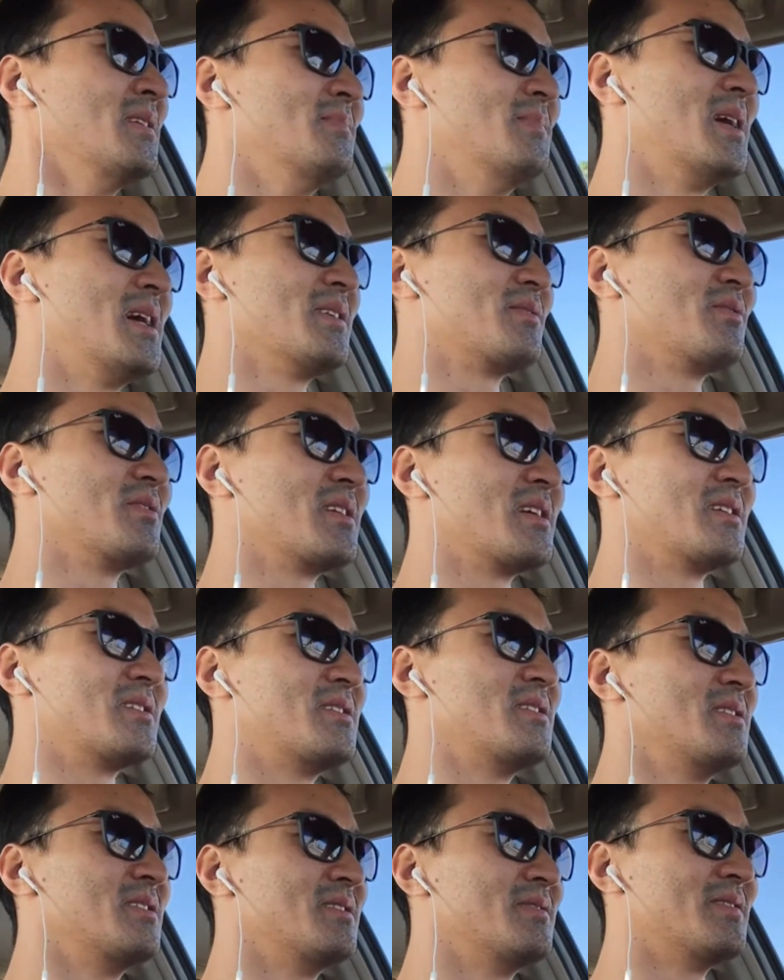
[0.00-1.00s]
まあとにか
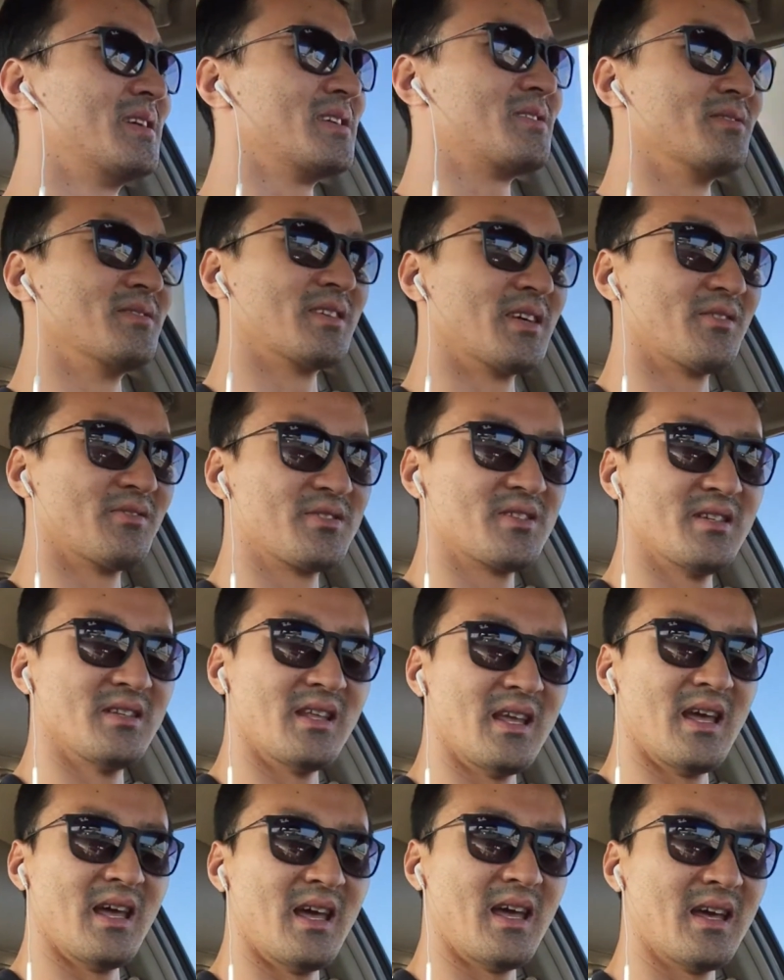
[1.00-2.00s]
く Y 君楽しん
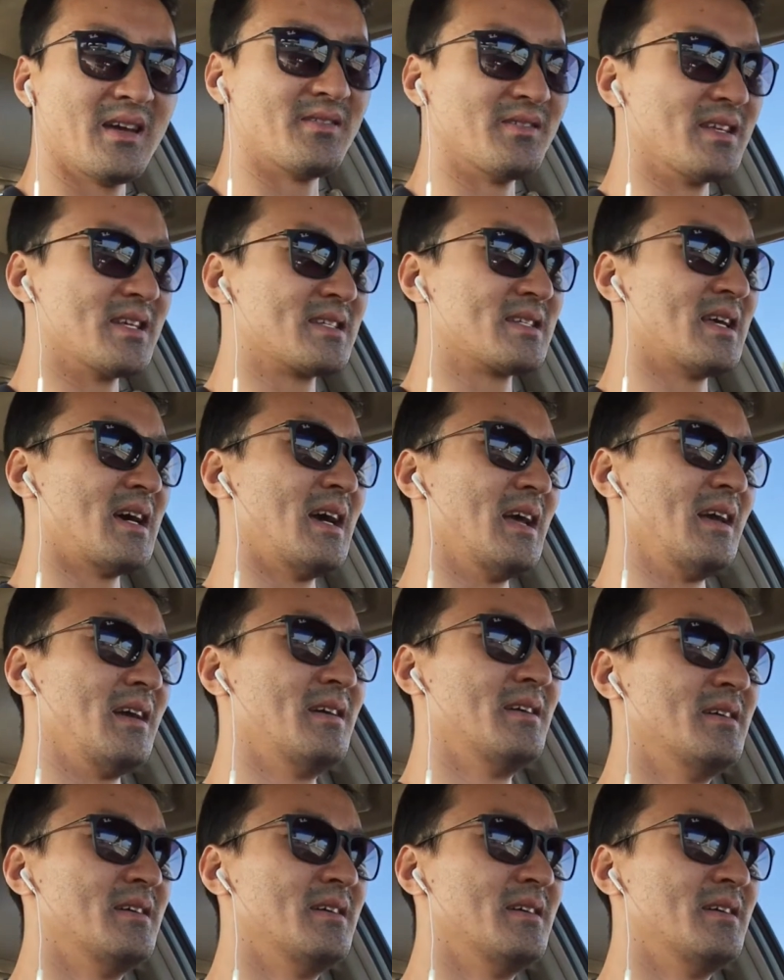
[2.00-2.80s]
でください